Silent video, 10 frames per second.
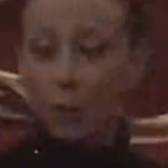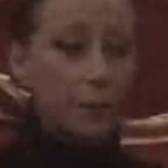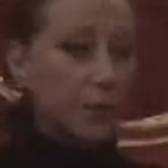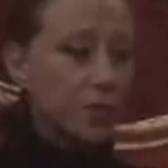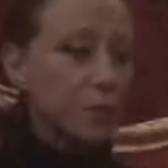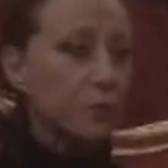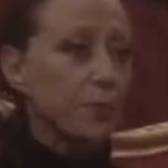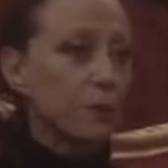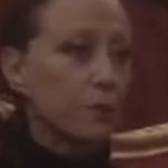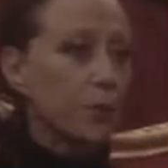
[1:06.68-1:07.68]
Меня все время
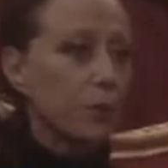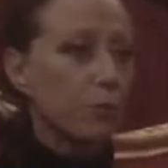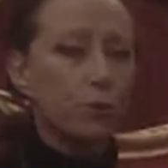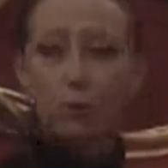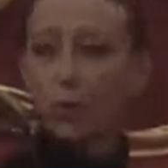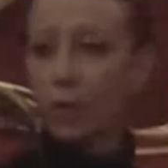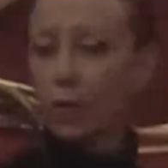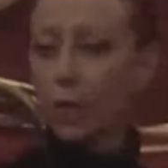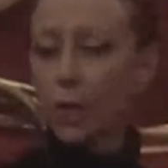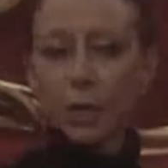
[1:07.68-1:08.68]
спрашивают, какую роль.
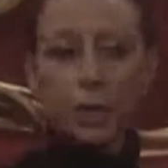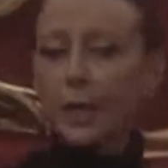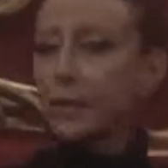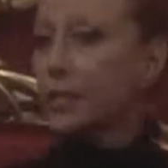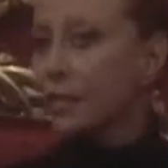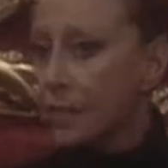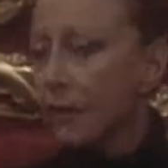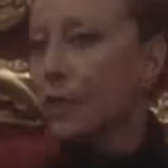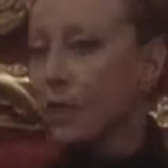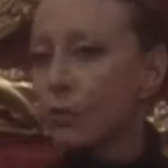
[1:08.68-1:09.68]
я не
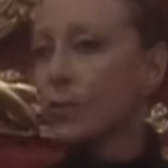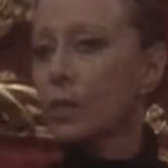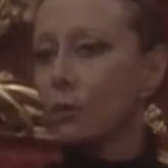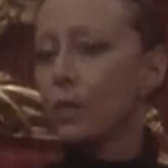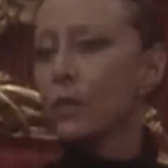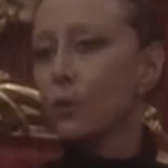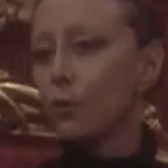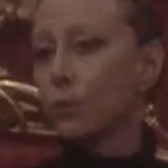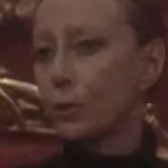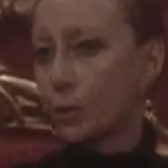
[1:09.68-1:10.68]
танцевала роли, которые я не
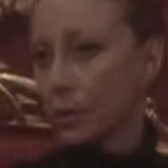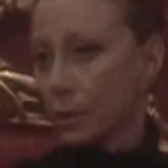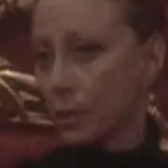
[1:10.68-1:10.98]
любила.